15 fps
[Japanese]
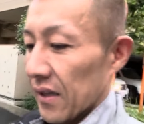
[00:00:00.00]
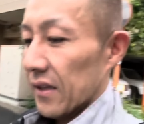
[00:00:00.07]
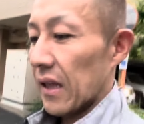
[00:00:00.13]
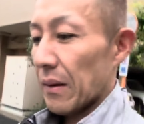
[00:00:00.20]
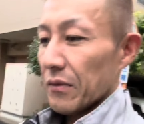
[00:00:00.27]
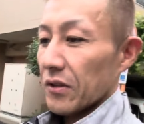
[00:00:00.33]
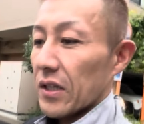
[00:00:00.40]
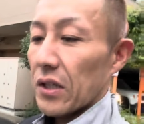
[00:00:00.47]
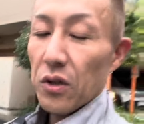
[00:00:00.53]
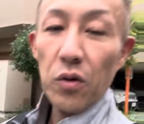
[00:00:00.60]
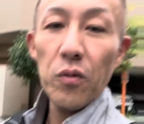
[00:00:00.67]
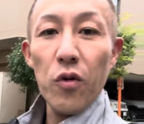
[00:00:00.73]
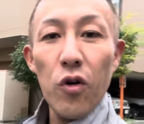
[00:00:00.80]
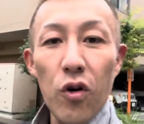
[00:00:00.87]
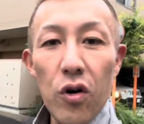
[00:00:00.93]
多分昨日
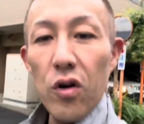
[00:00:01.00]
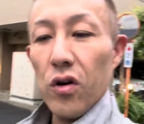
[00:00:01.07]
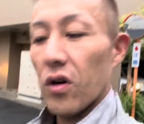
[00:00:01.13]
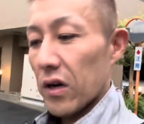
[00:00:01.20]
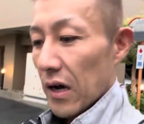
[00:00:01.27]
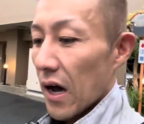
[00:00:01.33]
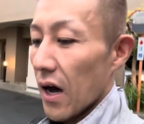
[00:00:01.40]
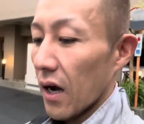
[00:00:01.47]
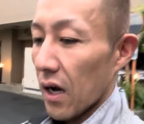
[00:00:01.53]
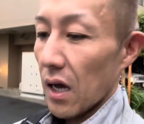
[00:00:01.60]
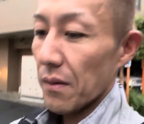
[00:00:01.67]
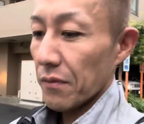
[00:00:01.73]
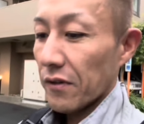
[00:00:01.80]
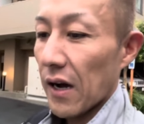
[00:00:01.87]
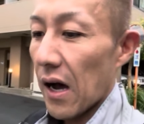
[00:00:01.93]
も
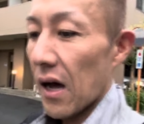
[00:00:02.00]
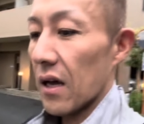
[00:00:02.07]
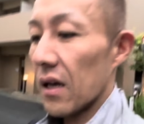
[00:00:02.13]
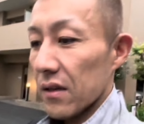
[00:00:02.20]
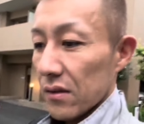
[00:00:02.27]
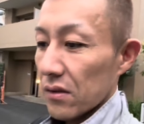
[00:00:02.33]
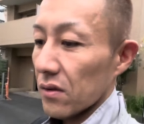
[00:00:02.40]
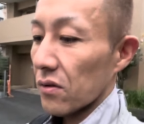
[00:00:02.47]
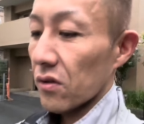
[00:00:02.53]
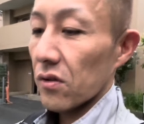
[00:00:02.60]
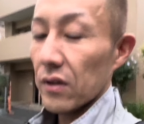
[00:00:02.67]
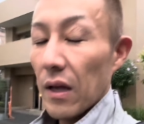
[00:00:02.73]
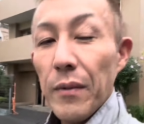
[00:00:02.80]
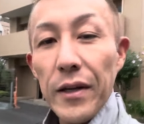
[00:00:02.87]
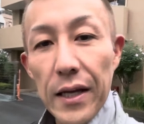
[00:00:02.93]
アーカイブか、その
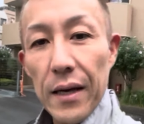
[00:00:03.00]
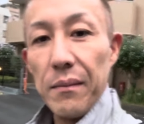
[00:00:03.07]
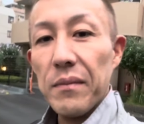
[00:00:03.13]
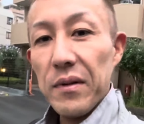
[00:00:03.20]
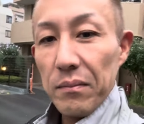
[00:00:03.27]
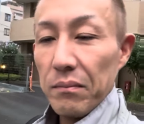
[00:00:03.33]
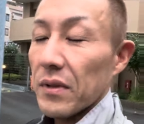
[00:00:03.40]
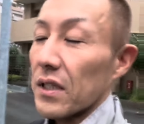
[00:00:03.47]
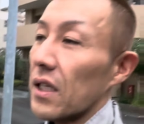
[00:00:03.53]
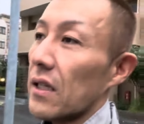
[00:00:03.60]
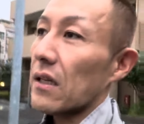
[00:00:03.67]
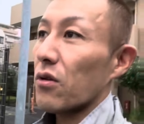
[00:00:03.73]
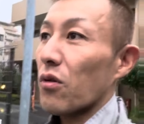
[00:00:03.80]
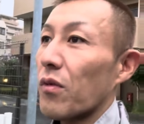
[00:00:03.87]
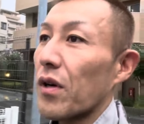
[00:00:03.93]
生で見てた
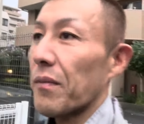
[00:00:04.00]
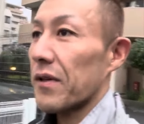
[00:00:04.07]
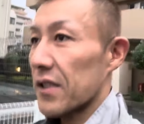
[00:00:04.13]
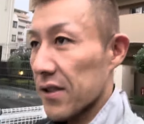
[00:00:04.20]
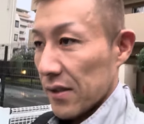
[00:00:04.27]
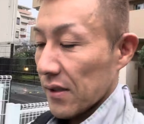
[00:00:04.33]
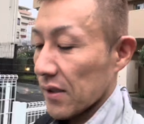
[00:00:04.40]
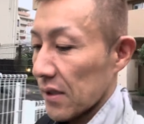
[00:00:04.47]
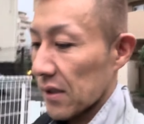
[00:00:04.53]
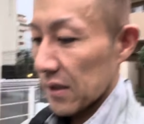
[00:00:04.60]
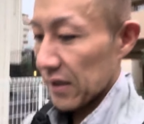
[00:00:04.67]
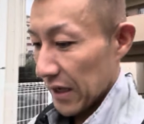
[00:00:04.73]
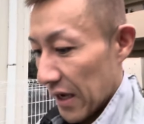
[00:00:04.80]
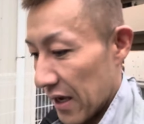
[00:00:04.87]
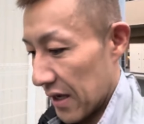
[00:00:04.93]
と思います。
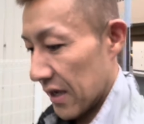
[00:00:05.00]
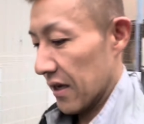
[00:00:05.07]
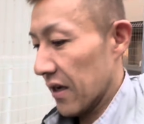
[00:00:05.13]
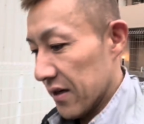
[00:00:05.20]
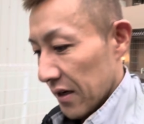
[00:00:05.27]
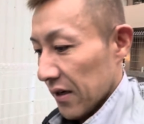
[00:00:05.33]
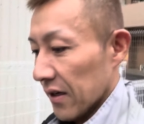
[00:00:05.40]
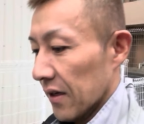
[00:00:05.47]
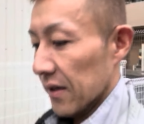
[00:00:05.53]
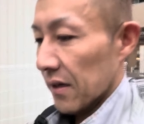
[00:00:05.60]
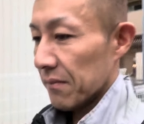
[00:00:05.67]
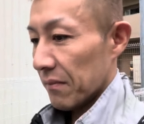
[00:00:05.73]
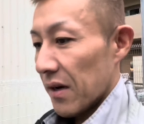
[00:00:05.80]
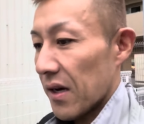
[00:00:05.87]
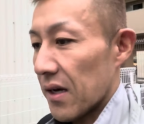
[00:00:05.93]
ね、
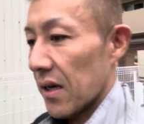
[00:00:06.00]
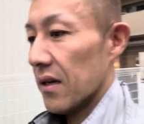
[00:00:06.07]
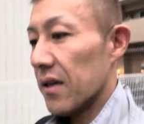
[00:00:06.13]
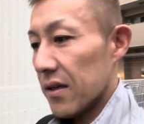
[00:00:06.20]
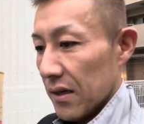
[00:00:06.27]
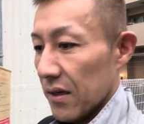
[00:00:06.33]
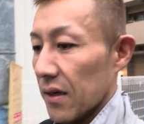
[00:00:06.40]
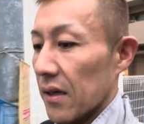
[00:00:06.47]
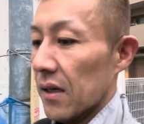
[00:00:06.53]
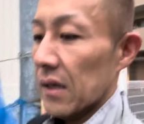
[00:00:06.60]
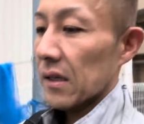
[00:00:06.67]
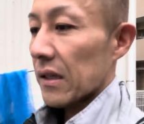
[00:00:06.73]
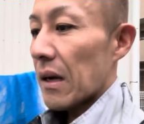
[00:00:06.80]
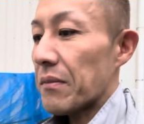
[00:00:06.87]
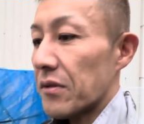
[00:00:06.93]
まあ、
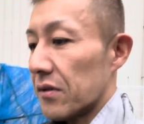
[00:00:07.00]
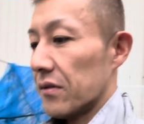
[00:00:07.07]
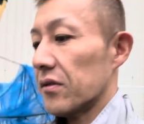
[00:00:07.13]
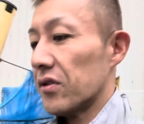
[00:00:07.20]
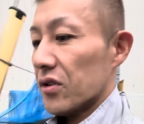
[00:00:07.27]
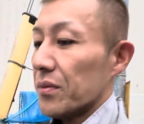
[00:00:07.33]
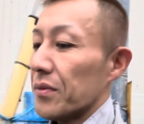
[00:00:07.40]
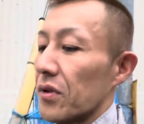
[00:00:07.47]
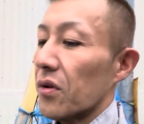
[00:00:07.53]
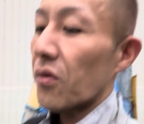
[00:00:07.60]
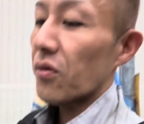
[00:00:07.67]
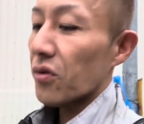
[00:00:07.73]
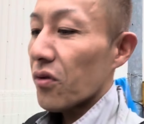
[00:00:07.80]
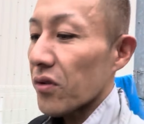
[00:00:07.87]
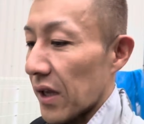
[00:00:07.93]
多分自分のこ
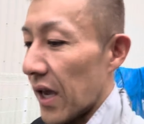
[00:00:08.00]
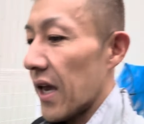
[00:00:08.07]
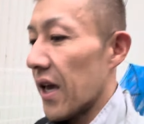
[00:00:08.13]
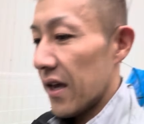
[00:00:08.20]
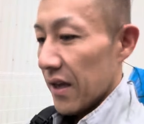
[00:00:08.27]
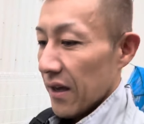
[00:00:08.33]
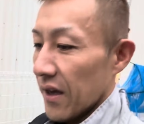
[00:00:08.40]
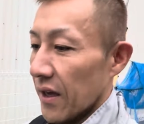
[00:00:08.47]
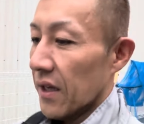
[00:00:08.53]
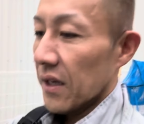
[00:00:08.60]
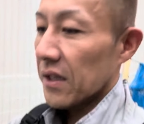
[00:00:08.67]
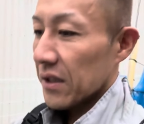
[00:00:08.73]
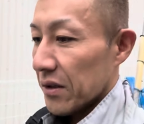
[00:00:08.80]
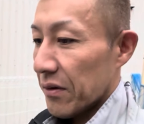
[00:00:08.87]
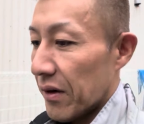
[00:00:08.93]
とをね、
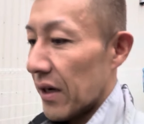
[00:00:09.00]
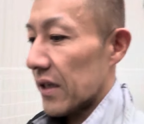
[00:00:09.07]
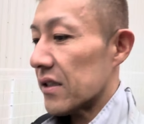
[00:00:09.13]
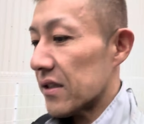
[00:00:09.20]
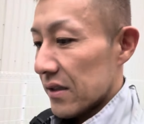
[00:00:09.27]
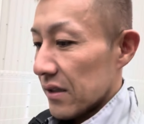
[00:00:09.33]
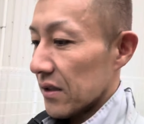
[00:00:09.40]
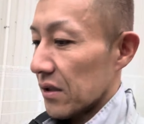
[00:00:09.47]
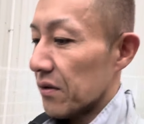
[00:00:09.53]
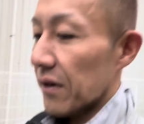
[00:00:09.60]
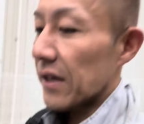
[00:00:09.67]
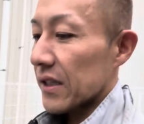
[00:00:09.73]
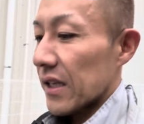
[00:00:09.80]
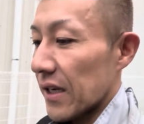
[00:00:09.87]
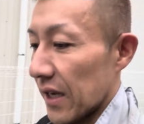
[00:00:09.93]
言われ、言わ
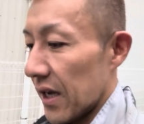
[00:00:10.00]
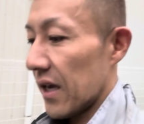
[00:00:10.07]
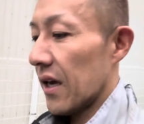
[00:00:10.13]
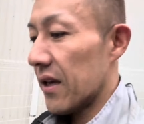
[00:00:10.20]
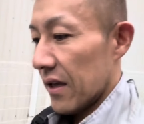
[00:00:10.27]
れてね、